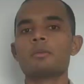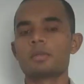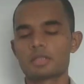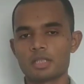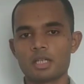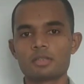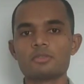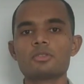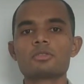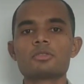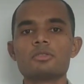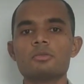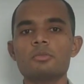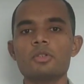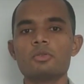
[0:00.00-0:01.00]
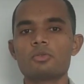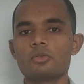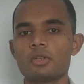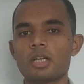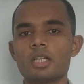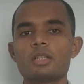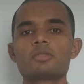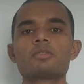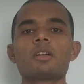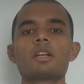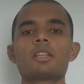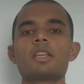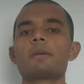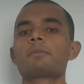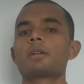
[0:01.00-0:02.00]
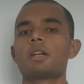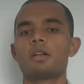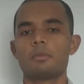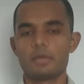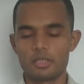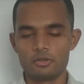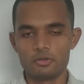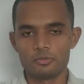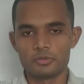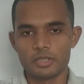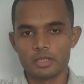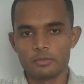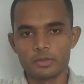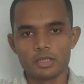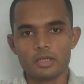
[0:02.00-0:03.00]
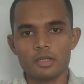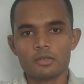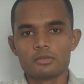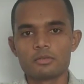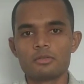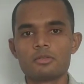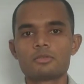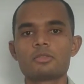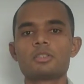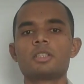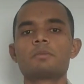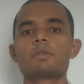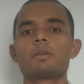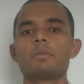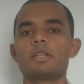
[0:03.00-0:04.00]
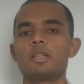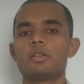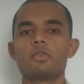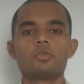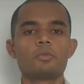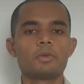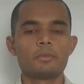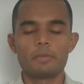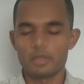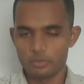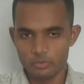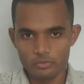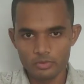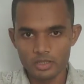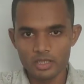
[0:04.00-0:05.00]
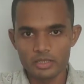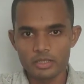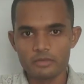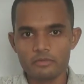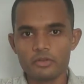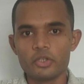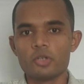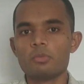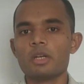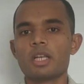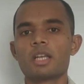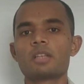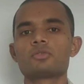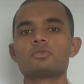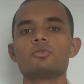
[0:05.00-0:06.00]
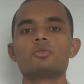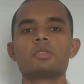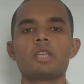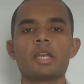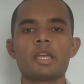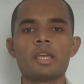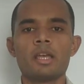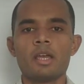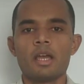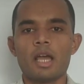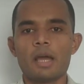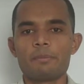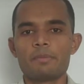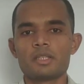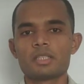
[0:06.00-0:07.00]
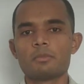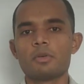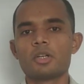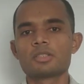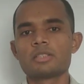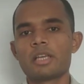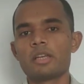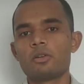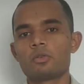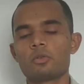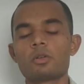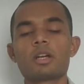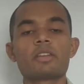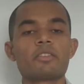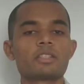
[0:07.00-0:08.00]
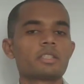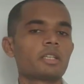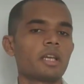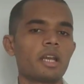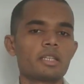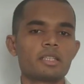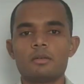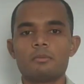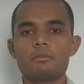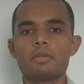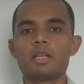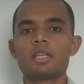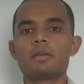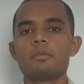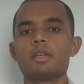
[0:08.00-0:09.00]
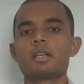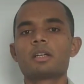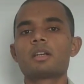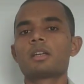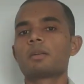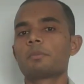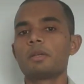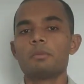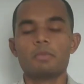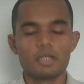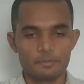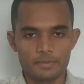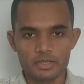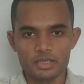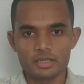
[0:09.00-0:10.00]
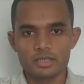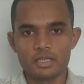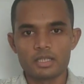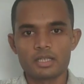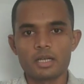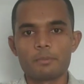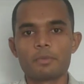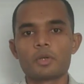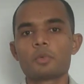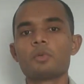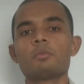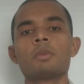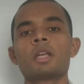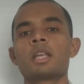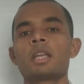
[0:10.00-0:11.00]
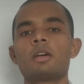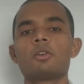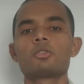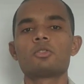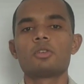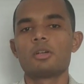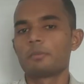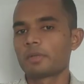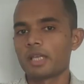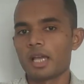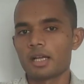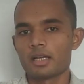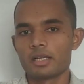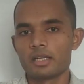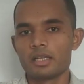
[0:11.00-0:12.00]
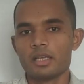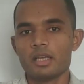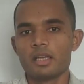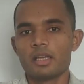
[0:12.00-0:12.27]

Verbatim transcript: नमस्कार दोस्तों मैं हूं कुणाल और स्वागत है आपका हमारे YouTube चैनल पर तो दोस्तों जब से मैंने YouTube पे परफ्यूम रिलेटेड वीडियो बनाना शुरू किया है आप में से बहुत सारे लोगों का क्वेश्चन आ रहा था कि भाई हमें अगर अपनी मनपसंद कलर का परफ्यूम बनाना हो तो हम क्या करें